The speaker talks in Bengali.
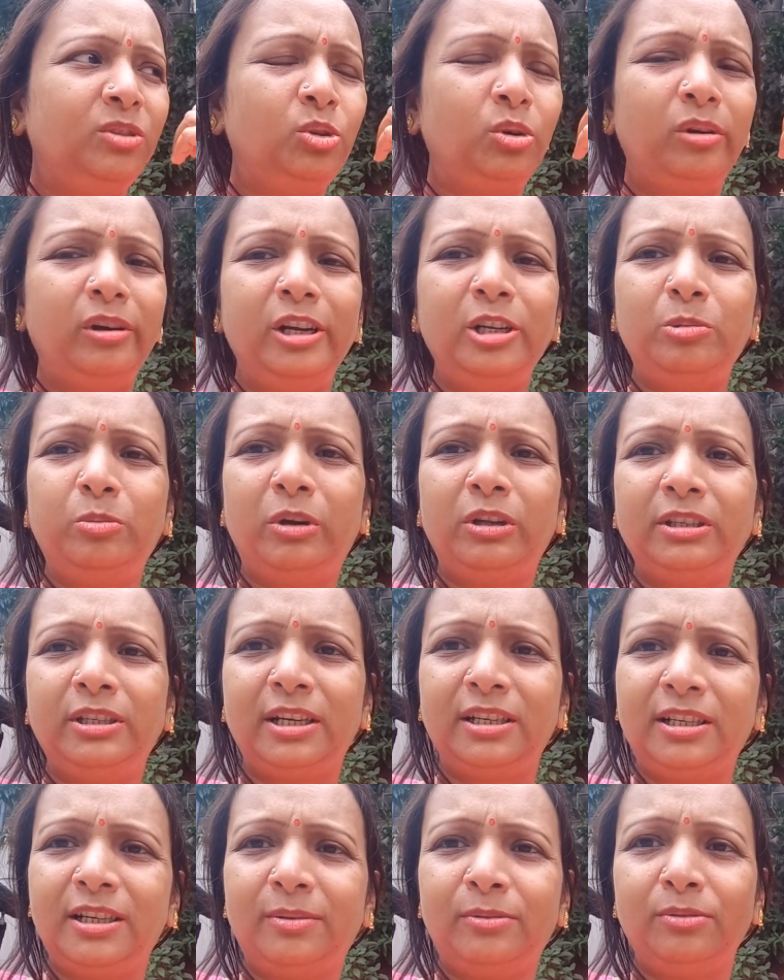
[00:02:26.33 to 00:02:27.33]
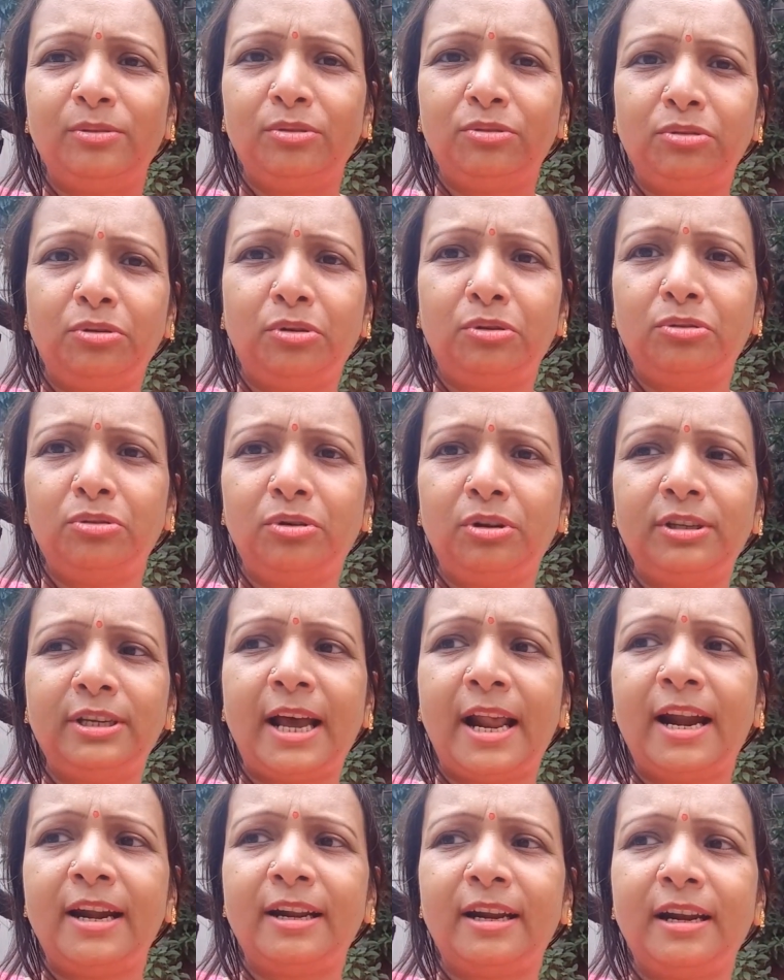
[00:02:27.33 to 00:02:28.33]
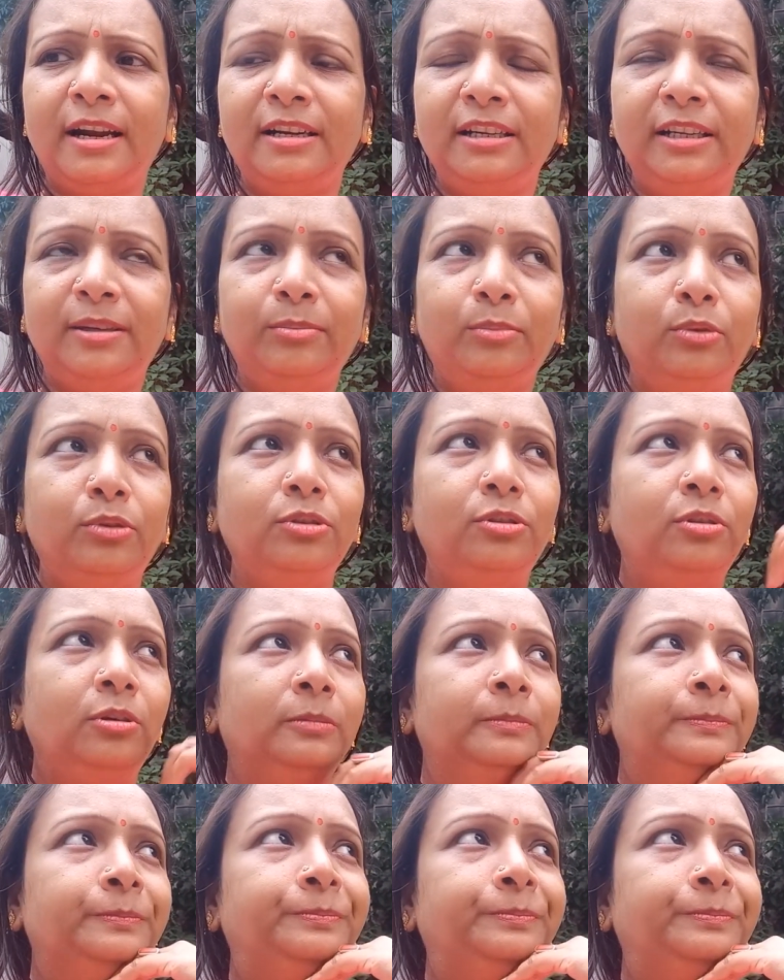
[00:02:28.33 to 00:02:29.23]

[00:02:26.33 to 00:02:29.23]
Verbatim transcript: চল্লিশ পঞ্চাশটা মতো ছোট ছোট চারা টারা নিয়ে বসতো